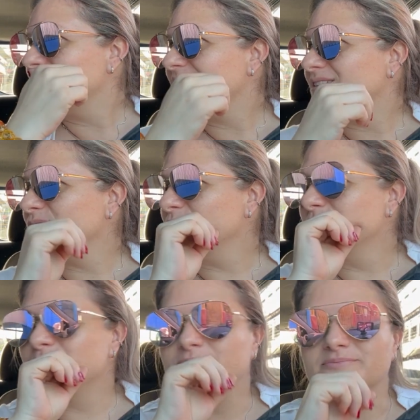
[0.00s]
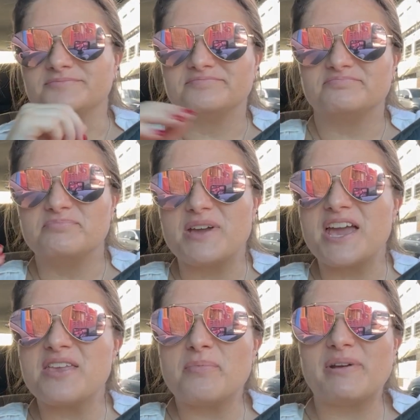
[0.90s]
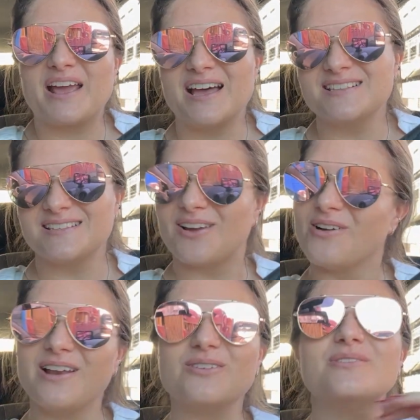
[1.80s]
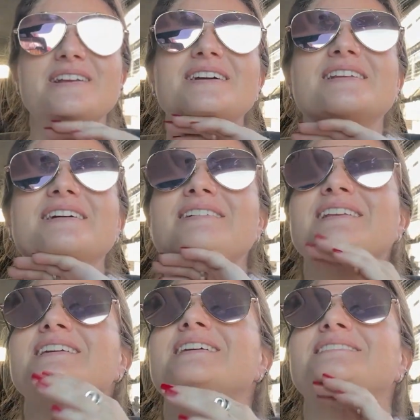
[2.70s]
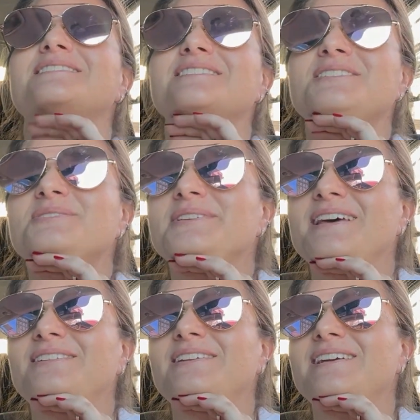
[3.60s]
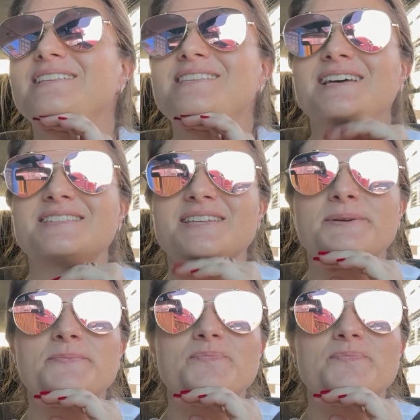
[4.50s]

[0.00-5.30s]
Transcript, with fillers: que tuvo un pequeño percance con el Uber en el que venía. Entonces estoy dándole chance.